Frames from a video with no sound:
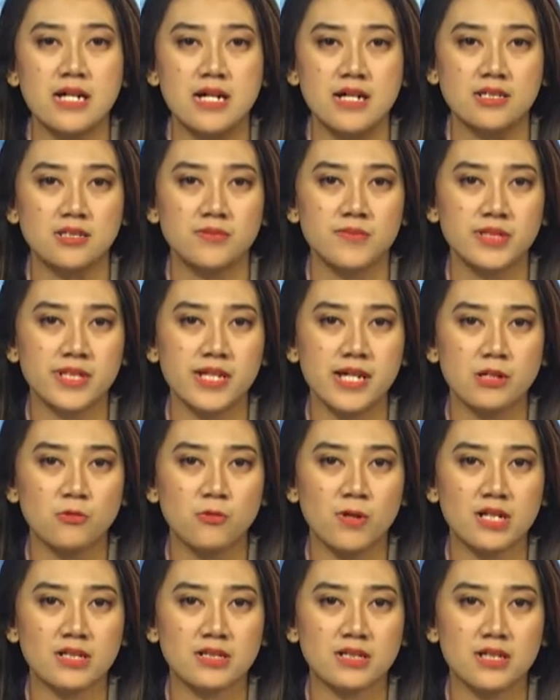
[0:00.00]
Sebagian
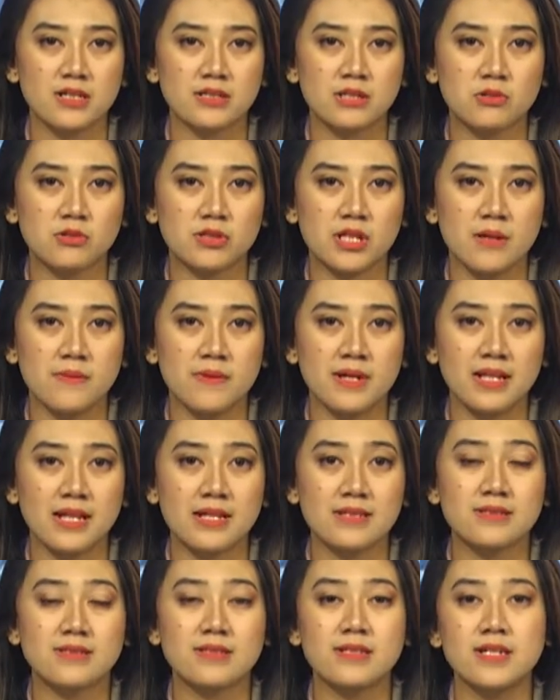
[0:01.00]
warga, terutama
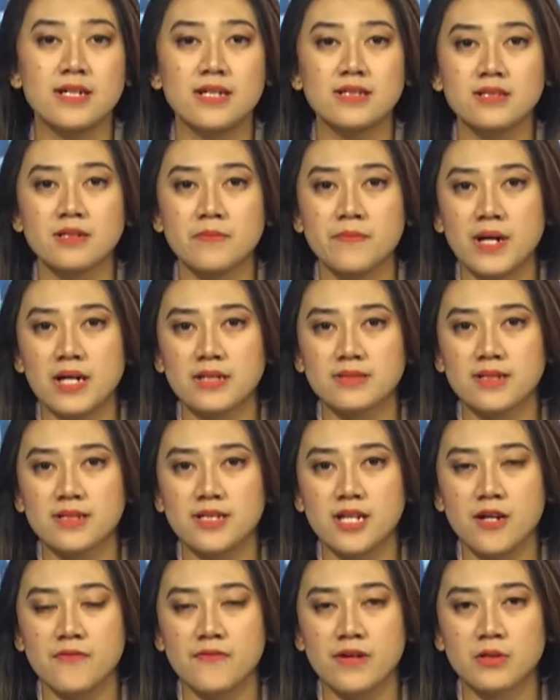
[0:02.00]
lansia, terpaksa
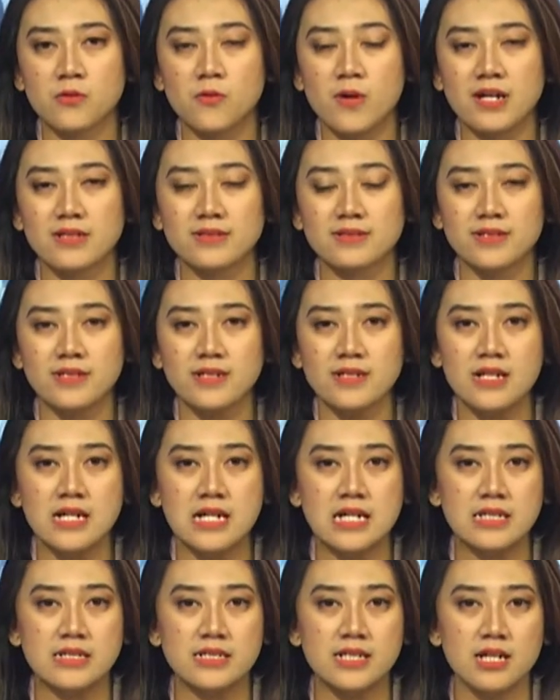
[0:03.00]
dievakuasi
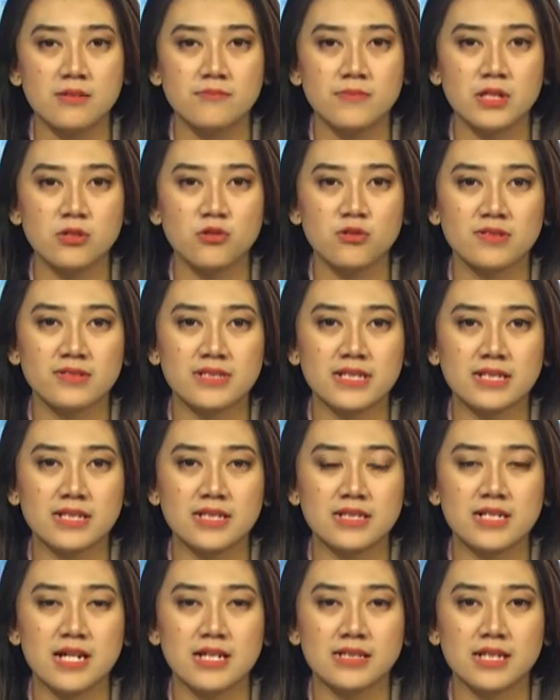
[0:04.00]
dan mengungsi ke
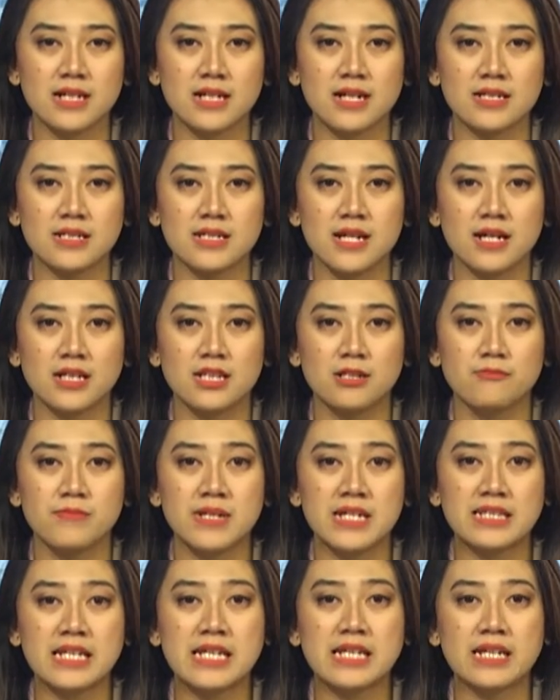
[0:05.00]
dataran yang lebih
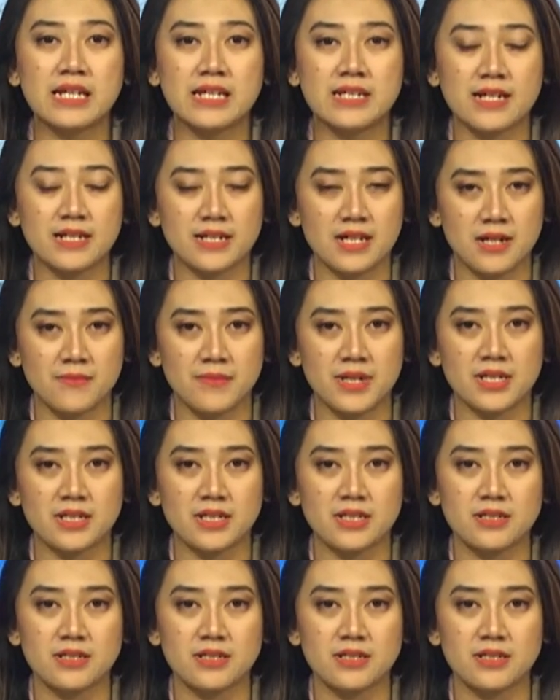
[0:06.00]
tinggi dan aman.